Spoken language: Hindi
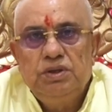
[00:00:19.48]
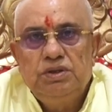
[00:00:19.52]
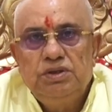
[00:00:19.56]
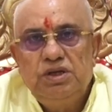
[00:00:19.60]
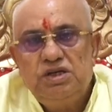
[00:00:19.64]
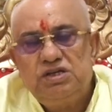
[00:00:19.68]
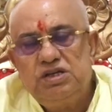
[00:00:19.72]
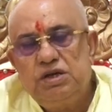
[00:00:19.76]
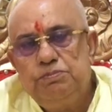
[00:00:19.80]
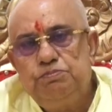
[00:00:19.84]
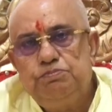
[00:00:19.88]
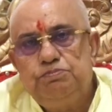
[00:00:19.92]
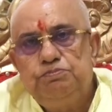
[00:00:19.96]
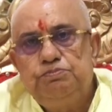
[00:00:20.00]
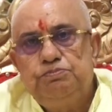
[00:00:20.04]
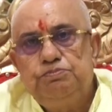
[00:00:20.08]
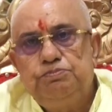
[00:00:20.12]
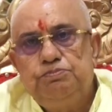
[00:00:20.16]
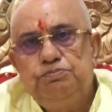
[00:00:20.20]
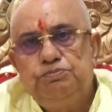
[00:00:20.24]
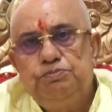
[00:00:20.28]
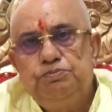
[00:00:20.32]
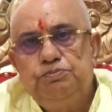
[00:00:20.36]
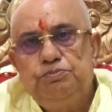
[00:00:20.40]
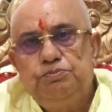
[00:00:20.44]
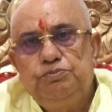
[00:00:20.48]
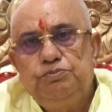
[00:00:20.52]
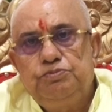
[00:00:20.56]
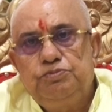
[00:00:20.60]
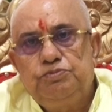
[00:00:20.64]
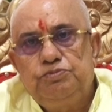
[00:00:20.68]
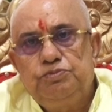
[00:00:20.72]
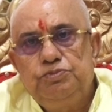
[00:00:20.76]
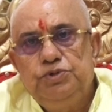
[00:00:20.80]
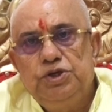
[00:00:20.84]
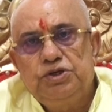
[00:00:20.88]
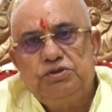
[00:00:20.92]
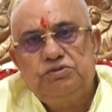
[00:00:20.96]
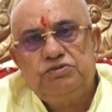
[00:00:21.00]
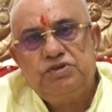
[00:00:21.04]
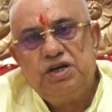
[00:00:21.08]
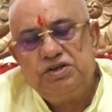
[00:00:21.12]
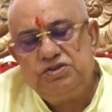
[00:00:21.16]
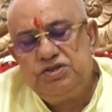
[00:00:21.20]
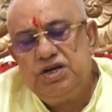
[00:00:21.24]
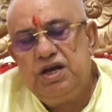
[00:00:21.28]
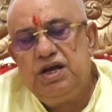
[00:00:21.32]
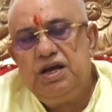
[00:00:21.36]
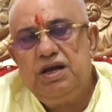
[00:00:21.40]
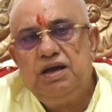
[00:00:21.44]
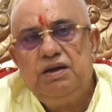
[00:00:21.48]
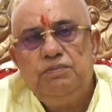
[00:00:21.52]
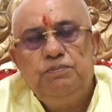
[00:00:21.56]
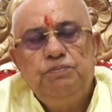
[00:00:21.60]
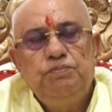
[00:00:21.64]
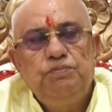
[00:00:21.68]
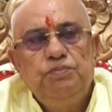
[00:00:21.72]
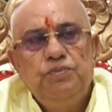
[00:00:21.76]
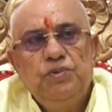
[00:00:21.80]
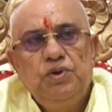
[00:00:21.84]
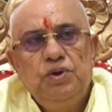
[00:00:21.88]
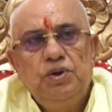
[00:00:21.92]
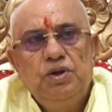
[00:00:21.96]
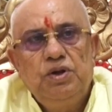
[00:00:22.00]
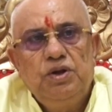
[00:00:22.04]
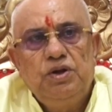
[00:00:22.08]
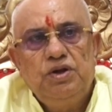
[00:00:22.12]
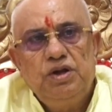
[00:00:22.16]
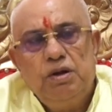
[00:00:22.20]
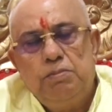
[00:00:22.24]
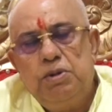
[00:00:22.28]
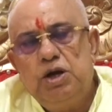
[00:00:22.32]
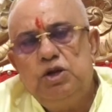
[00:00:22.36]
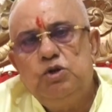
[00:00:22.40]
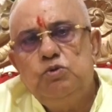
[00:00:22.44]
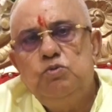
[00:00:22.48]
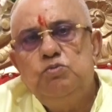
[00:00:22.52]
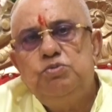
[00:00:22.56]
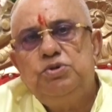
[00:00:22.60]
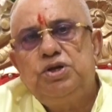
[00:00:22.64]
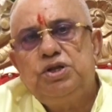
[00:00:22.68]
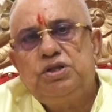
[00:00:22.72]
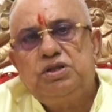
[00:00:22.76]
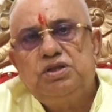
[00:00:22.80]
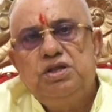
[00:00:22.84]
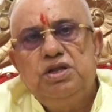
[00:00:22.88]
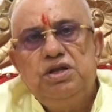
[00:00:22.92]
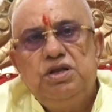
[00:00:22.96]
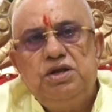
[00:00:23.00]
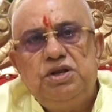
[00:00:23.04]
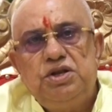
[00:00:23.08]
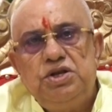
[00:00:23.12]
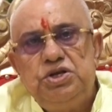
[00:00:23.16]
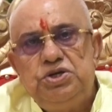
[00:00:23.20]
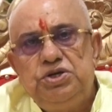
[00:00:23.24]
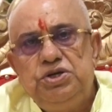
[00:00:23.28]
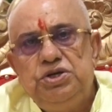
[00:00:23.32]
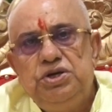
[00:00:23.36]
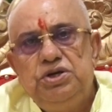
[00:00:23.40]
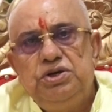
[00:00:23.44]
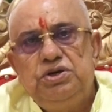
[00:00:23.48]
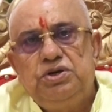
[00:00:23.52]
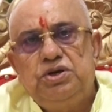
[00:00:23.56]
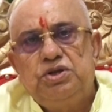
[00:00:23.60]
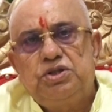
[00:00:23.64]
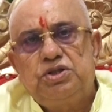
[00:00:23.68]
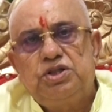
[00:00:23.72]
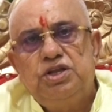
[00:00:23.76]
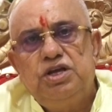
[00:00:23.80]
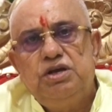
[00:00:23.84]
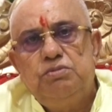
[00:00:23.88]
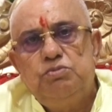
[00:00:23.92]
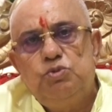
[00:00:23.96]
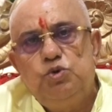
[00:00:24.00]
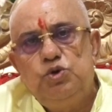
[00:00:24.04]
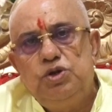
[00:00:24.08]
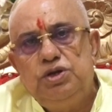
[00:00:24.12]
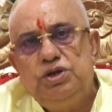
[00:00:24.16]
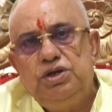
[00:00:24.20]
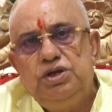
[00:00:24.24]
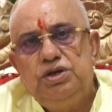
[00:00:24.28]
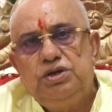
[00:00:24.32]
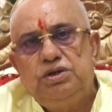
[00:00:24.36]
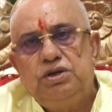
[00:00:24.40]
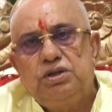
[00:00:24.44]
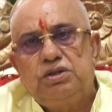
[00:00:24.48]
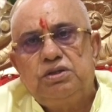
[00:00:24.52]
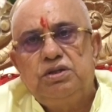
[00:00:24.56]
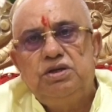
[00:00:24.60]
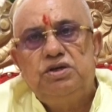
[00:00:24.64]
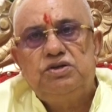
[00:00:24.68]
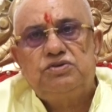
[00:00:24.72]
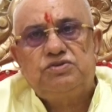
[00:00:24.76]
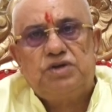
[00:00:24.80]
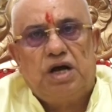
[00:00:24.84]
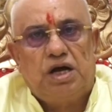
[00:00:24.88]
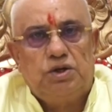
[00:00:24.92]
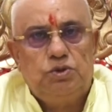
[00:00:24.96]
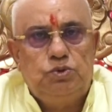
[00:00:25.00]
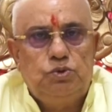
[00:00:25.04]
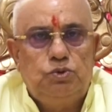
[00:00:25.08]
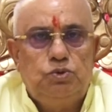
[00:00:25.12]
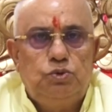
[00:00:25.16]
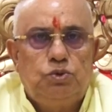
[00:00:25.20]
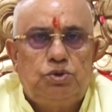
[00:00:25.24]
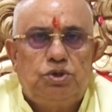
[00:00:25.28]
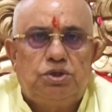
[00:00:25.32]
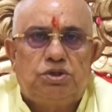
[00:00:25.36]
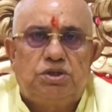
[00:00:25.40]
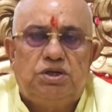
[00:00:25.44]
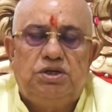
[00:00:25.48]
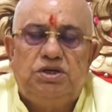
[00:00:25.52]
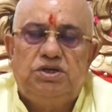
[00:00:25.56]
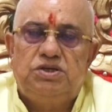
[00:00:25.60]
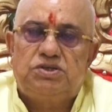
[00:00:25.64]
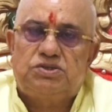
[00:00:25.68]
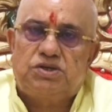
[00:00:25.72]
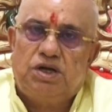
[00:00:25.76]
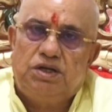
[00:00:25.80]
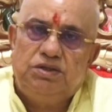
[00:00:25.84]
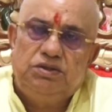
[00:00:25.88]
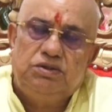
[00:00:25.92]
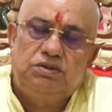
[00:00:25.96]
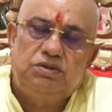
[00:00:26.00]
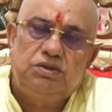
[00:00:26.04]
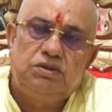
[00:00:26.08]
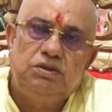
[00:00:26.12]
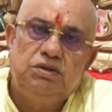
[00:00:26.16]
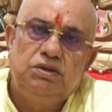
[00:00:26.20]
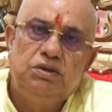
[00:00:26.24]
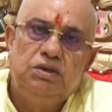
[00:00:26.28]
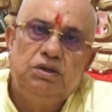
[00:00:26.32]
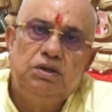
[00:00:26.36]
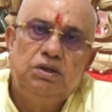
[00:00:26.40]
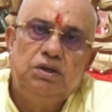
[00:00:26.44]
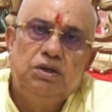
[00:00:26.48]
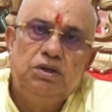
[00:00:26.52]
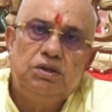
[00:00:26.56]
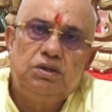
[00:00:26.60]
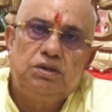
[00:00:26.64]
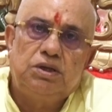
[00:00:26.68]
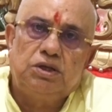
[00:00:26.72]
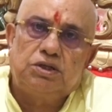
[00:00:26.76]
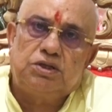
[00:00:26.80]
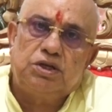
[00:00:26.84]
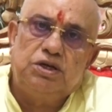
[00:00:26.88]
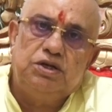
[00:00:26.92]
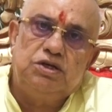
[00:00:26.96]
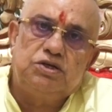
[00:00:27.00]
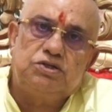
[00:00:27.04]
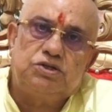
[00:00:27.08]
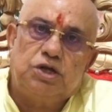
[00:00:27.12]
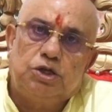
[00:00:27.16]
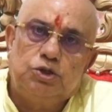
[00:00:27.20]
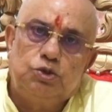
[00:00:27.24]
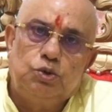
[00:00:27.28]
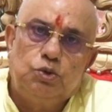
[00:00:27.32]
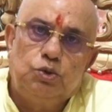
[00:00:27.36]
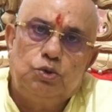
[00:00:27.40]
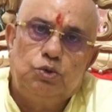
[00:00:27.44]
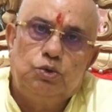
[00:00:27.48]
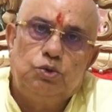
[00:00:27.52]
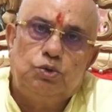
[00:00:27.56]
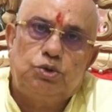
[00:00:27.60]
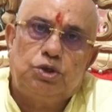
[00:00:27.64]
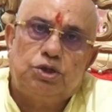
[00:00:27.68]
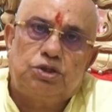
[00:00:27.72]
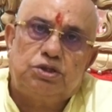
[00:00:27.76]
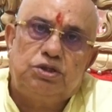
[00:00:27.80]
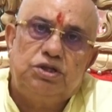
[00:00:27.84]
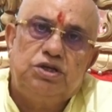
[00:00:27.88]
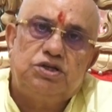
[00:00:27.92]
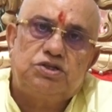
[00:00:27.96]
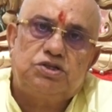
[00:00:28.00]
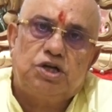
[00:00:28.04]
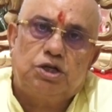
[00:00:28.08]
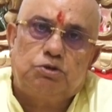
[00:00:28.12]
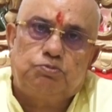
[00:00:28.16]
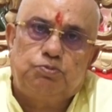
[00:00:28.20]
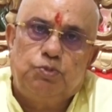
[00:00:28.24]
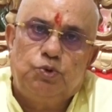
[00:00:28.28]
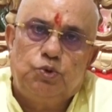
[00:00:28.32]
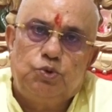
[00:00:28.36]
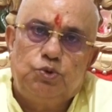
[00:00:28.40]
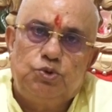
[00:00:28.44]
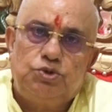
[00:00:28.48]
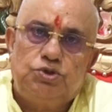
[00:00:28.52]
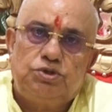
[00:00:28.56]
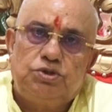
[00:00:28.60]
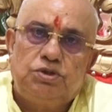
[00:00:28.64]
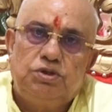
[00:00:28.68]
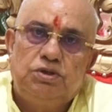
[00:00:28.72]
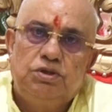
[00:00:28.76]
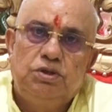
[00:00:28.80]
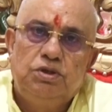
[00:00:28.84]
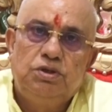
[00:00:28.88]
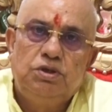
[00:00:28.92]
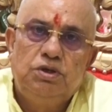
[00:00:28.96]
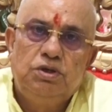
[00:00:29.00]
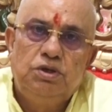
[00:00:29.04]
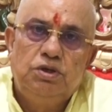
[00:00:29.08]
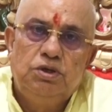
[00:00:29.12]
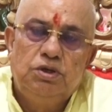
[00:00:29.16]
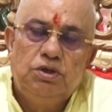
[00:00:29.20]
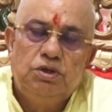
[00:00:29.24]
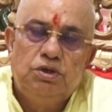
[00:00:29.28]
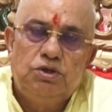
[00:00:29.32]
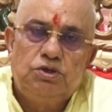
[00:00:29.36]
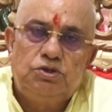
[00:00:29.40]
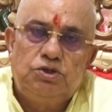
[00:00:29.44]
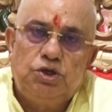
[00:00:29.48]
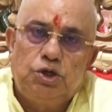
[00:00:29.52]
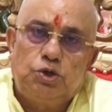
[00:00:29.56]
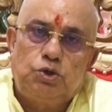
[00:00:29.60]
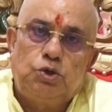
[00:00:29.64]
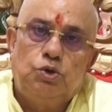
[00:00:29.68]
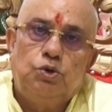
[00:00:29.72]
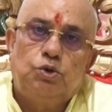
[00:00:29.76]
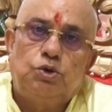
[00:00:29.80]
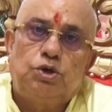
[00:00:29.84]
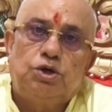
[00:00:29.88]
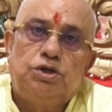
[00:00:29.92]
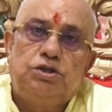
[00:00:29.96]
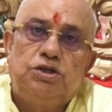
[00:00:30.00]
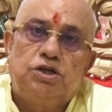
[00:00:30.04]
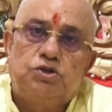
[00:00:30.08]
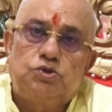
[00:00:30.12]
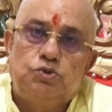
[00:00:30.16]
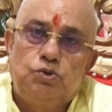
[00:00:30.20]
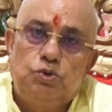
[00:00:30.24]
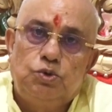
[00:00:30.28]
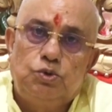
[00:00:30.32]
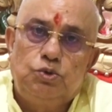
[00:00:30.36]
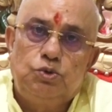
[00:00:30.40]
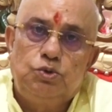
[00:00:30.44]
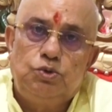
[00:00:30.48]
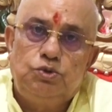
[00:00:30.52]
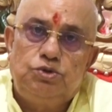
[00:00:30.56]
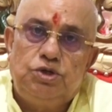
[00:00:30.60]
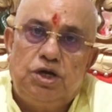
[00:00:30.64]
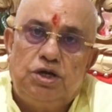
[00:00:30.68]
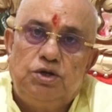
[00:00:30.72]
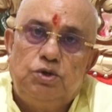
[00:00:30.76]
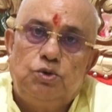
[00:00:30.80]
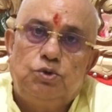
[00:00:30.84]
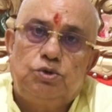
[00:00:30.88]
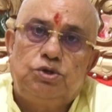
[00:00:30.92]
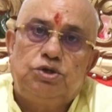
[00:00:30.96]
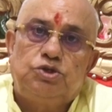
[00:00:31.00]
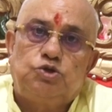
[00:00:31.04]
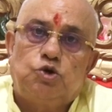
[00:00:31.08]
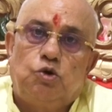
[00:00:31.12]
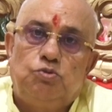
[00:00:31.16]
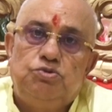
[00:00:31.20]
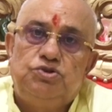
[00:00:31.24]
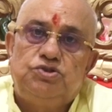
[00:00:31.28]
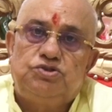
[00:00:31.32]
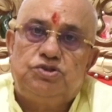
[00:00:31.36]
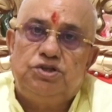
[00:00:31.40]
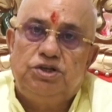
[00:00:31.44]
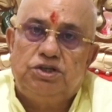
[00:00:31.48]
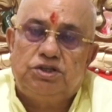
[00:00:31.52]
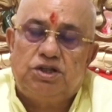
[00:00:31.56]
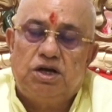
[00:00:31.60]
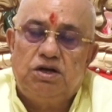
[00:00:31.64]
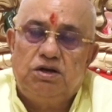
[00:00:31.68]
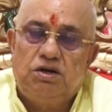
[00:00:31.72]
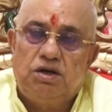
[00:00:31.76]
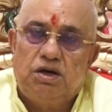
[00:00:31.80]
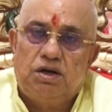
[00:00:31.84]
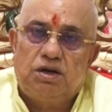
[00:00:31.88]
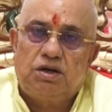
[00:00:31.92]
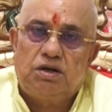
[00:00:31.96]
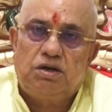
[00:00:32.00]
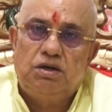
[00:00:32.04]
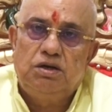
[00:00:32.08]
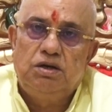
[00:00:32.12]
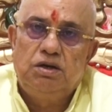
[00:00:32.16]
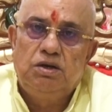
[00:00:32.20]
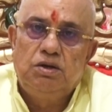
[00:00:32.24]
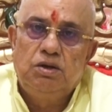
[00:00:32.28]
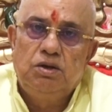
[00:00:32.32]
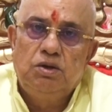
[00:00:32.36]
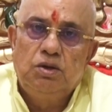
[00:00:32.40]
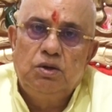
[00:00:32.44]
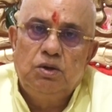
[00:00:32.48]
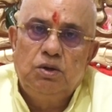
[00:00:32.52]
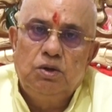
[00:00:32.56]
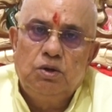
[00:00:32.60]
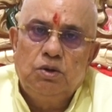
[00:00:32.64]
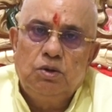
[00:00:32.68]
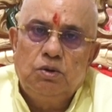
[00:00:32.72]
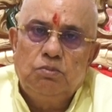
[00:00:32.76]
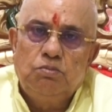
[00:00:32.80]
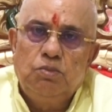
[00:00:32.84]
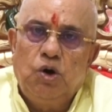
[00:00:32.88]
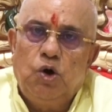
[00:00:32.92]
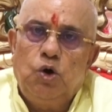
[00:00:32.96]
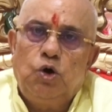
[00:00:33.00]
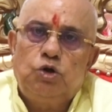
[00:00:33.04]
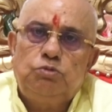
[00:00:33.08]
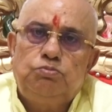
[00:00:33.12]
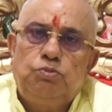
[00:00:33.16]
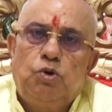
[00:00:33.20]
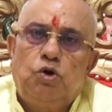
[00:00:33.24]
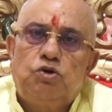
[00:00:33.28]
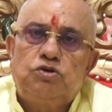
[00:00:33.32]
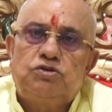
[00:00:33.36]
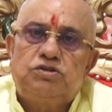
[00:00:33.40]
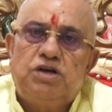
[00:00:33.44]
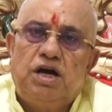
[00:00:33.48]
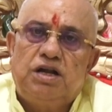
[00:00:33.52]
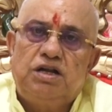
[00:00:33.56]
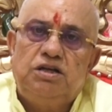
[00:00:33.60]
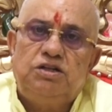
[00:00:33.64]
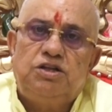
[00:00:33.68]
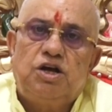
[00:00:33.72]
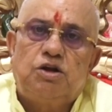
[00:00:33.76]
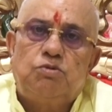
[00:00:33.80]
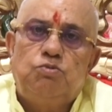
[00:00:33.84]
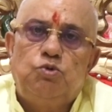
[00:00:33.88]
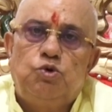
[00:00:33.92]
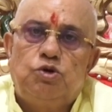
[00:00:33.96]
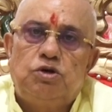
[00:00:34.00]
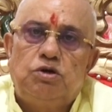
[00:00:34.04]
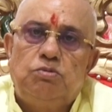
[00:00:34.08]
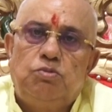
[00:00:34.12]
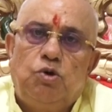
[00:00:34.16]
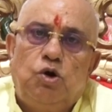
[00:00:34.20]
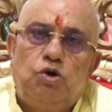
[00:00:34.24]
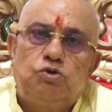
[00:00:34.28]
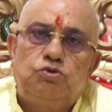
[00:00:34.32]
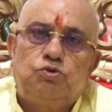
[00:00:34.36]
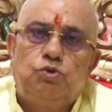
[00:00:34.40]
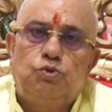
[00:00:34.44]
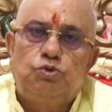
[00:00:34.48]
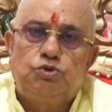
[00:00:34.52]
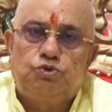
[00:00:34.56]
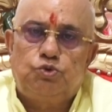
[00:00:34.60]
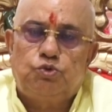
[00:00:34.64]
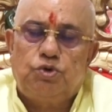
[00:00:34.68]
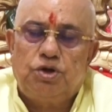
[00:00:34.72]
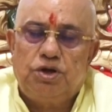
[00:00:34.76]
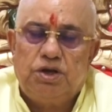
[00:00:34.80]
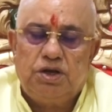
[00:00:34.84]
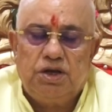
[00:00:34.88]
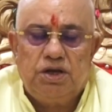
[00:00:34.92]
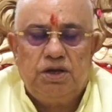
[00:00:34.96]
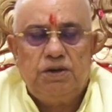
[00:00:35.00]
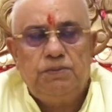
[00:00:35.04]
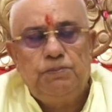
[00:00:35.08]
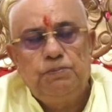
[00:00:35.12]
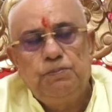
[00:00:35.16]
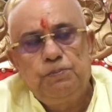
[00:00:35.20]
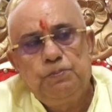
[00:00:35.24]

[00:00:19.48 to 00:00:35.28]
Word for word: ये सब ये सच है न मालूम कितने ऋषि कितने मुनि कितने साधु कितने संत कितने सदगुरु कितने सत्पुरुष सिखों के दस गुरु जैनों के चौबीस तीर्थंकर बहुत बहुत सारे धर्मों के बहुत हो चुके हैं